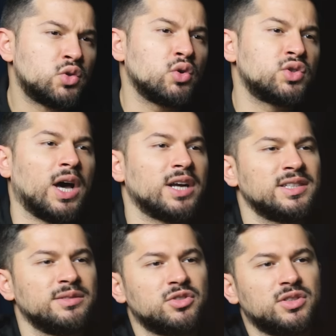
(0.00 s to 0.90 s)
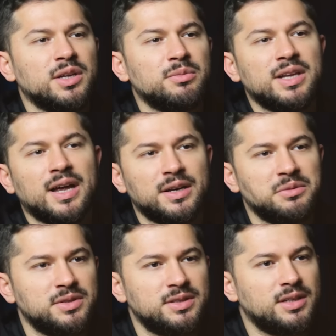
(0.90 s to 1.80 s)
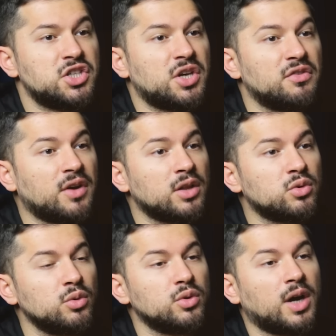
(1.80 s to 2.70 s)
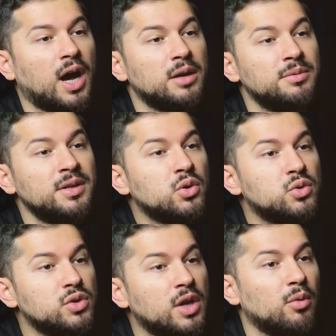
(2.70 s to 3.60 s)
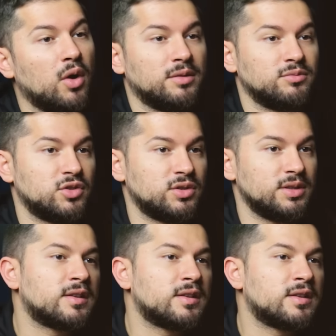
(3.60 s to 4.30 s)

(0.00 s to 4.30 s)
Çok sarsılmıştı Nebiler Nebisi. Şefkat şefkat dolu kalbi hüzüne boyanmıştı.